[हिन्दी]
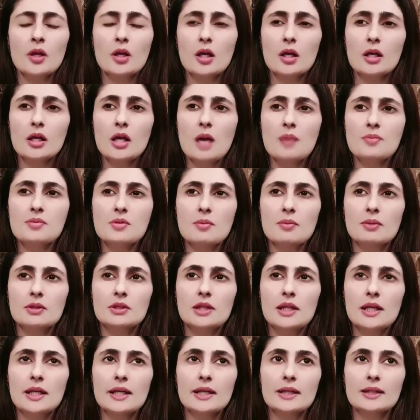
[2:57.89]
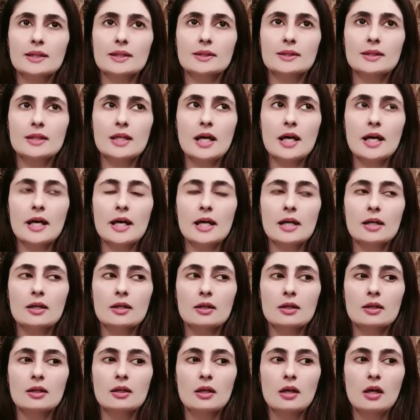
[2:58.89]
यानी आप समझ लें कि जिस तरह एक
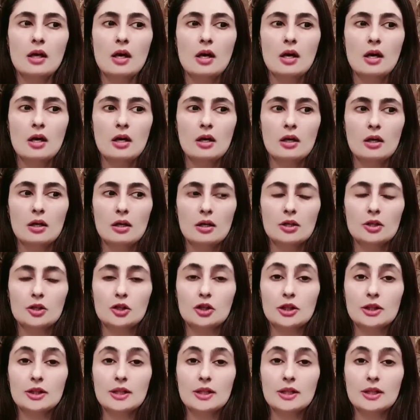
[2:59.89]
जैसे